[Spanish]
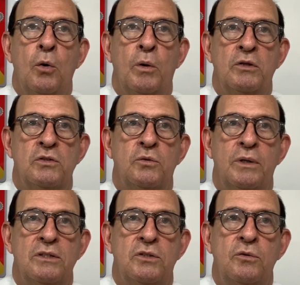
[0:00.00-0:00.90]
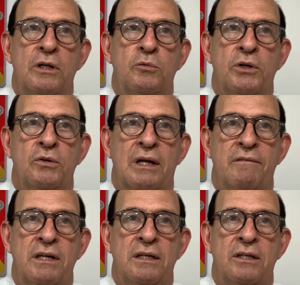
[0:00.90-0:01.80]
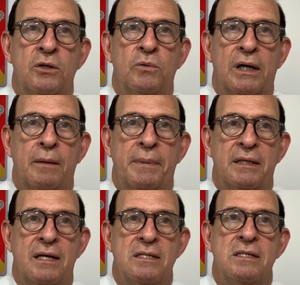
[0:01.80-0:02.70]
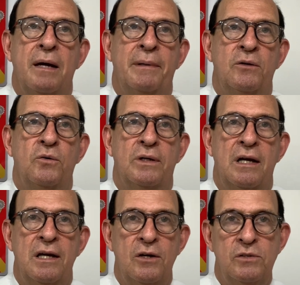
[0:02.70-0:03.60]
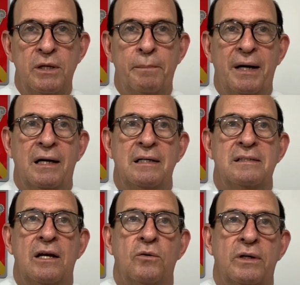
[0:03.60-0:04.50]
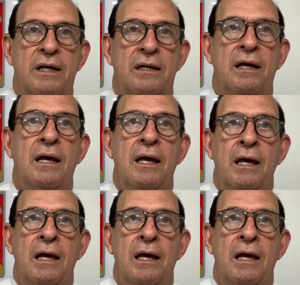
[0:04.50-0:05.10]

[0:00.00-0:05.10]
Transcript: Cuando oscureció, el dueño de la viña dijo al capataz, llama los jornaleros y págales el jornal,